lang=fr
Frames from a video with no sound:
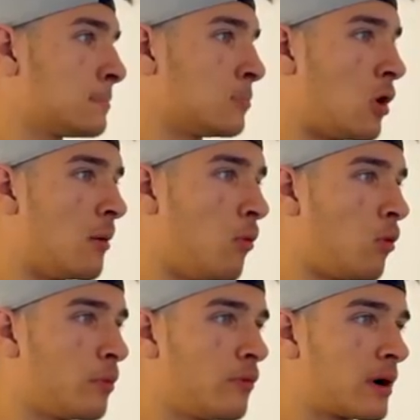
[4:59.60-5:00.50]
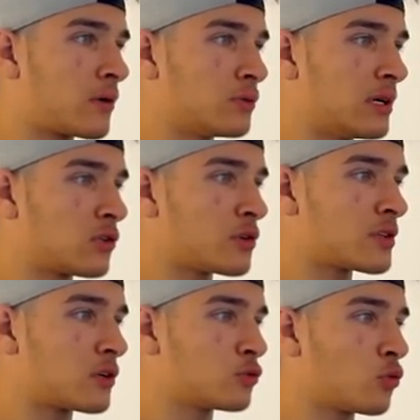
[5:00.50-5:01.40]
Ouais, bon, on peut voir qu'on est à
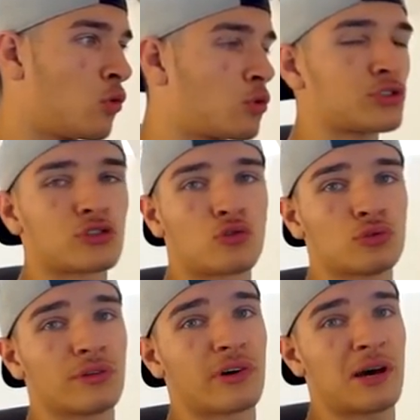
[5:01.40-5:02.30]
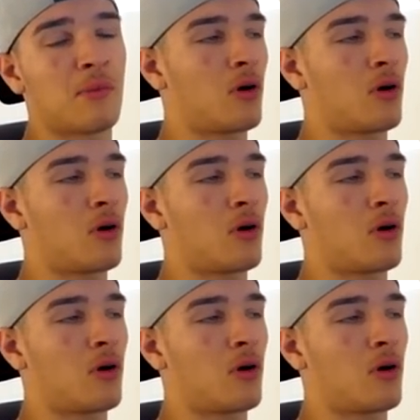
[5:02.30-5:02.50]
350 euros en sachant qu'on est vraiment